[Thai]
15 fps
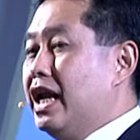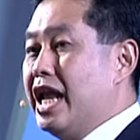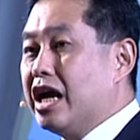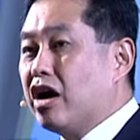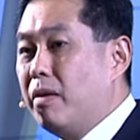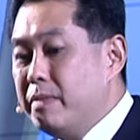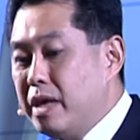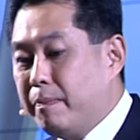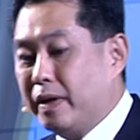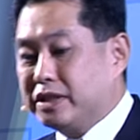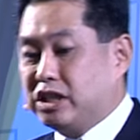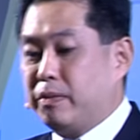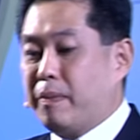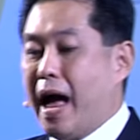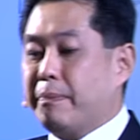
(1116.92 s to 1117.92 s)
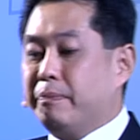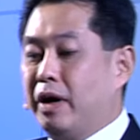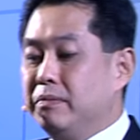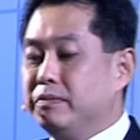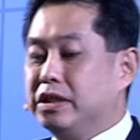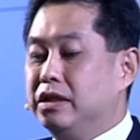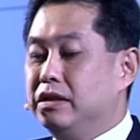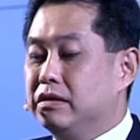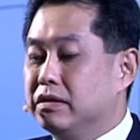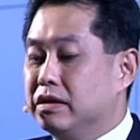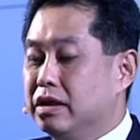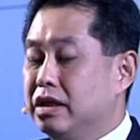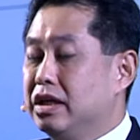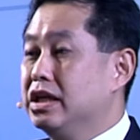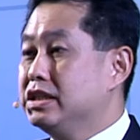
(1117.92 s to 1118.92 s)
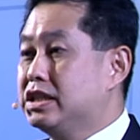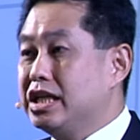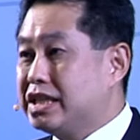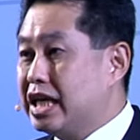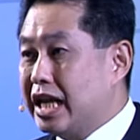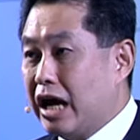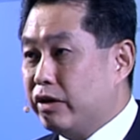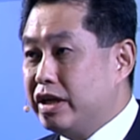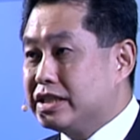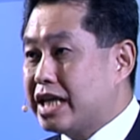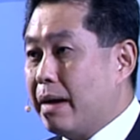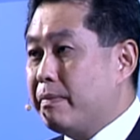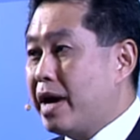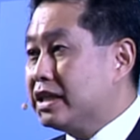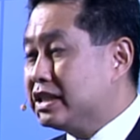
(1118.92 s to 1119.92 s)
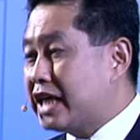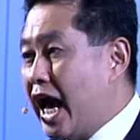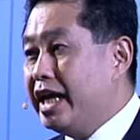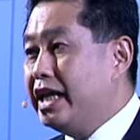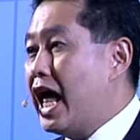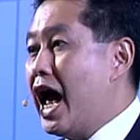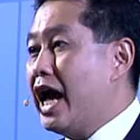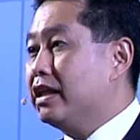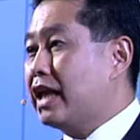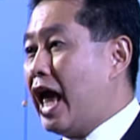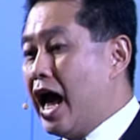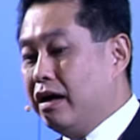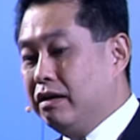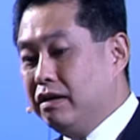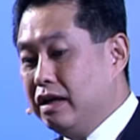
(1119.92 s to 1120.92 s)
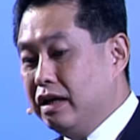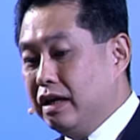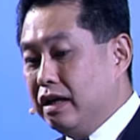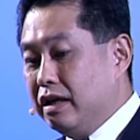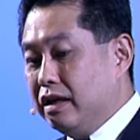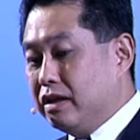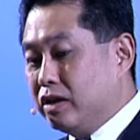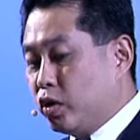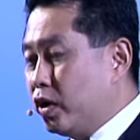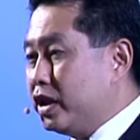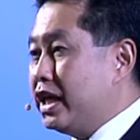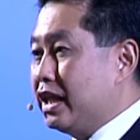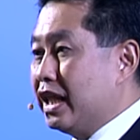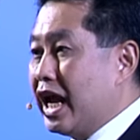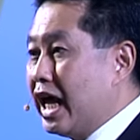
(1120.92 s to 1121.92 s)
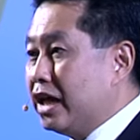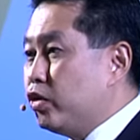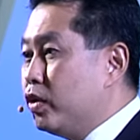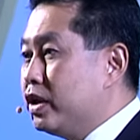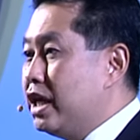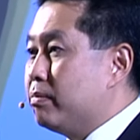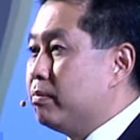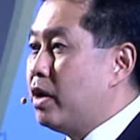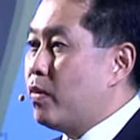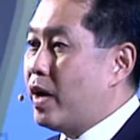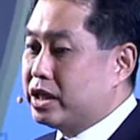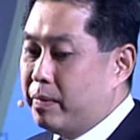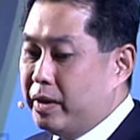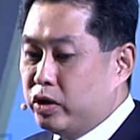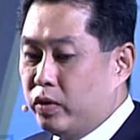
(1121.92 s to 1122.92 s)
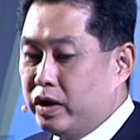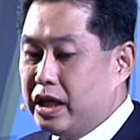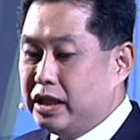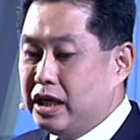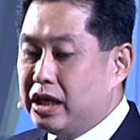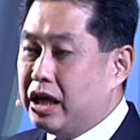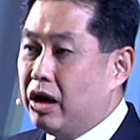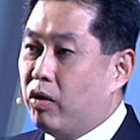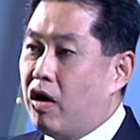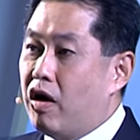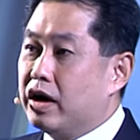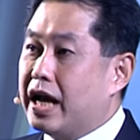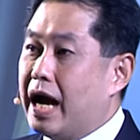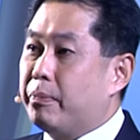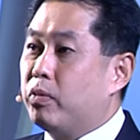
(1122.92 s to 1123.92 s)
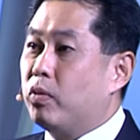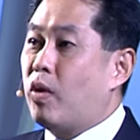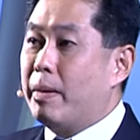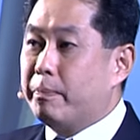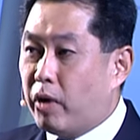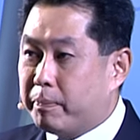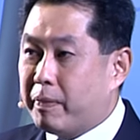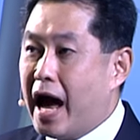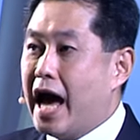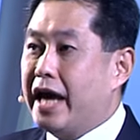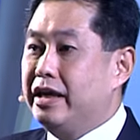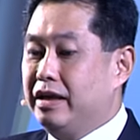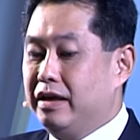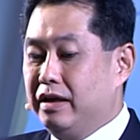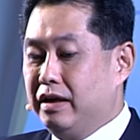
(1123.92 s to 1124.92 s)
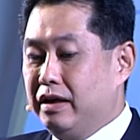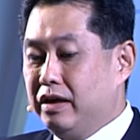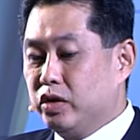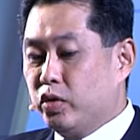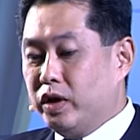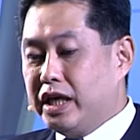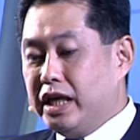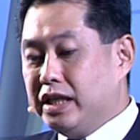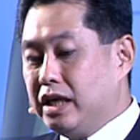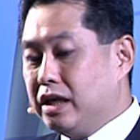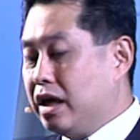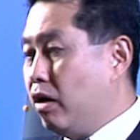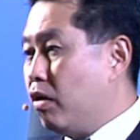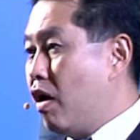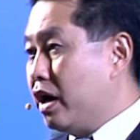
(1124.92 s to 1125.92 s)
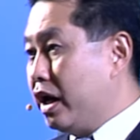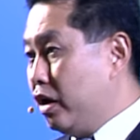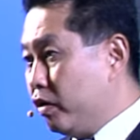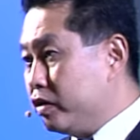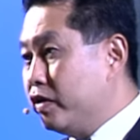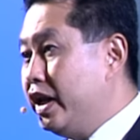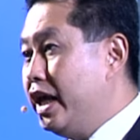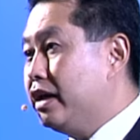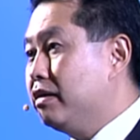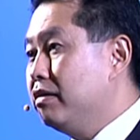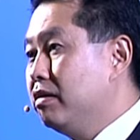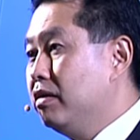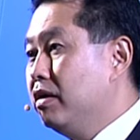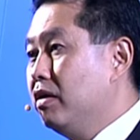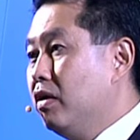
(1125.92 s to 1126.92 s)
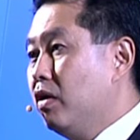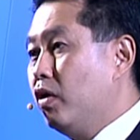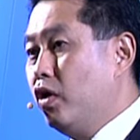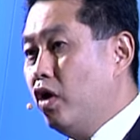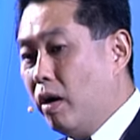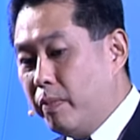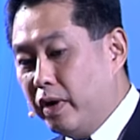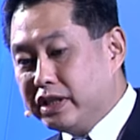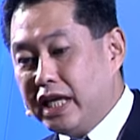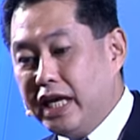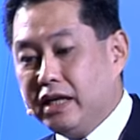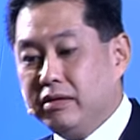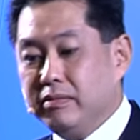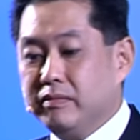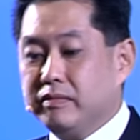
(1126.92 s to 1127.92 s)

และก็มีประสิทธิภาพเพิ่มขึ้นซึ่งสิ่งเหล่านี้สามารถใช้ได้ทั้งธุรกิจหลายธุรกิจไม่ว่าจะเป็นธุรกิจที่เกี่ยวข้องกับความปลอดภัยธุรกิจที่เกี่ยวข้องกับอิเล็กทรอนิกส์โรบอติก